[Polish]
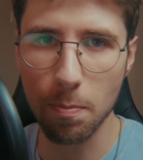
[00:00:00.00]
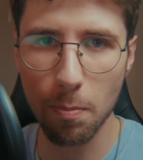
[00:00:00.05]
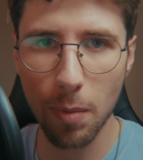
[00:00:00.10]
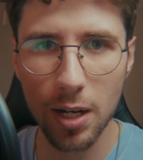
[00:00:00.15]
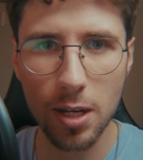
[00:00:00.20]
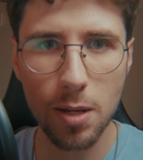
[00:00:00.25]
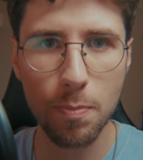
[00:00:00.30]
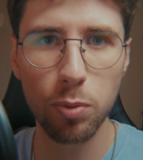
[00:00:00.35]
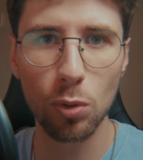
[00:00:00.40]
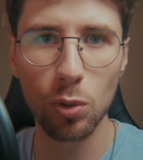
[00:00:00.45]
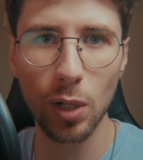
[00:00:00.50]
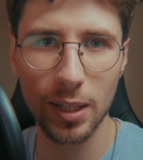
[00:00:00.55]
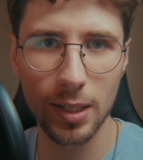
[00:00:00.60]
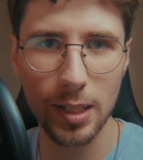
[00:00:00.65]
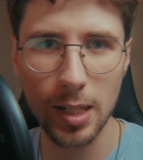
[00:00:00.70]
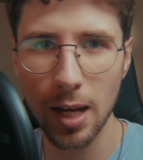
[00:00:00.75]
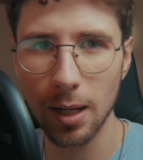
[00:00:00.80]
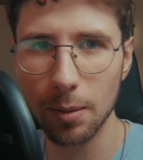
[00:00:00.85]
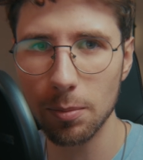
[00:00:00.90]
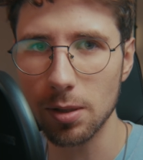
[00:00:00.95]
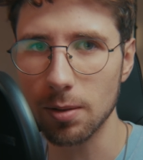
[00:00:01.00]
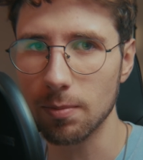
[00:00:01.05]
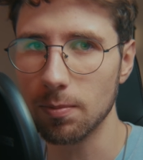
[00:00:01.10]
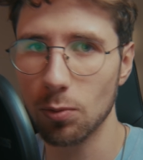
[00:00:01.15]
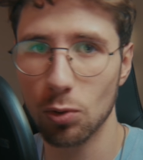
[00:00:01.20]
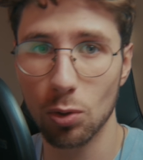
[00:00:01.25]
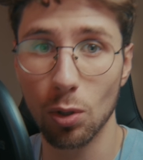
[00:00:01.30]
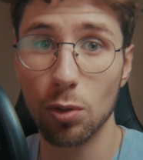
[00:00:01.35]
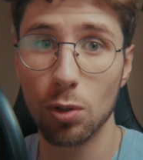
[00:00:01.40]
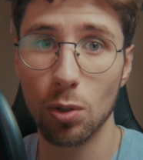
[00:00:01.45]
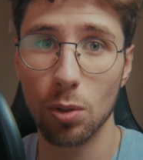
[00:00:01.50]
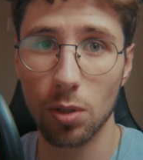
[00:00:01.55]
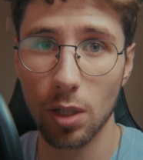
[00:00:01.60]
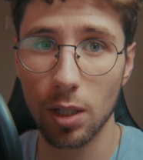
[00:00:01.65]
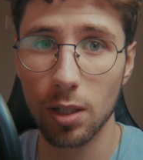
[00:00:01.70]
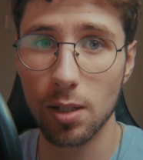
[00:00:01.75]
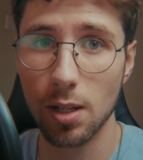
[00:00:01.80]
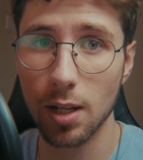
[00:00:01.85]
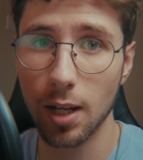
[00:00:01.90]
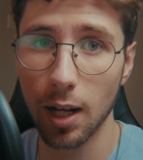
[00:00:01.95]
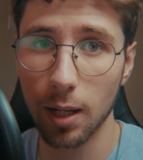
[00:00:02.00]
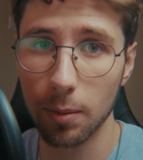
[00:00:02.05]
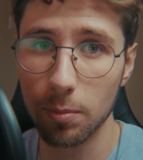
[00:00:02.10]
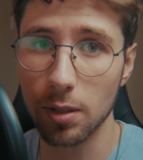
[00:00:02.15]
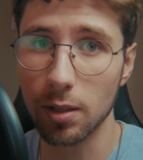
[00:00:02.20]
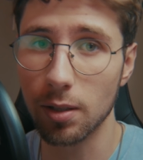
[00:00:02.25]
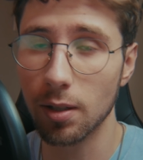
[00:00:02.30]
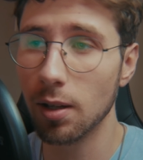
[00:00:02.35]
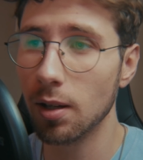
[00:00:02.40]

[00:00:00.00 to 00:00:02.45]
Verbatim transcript: manipulacjami, socjotechnikami.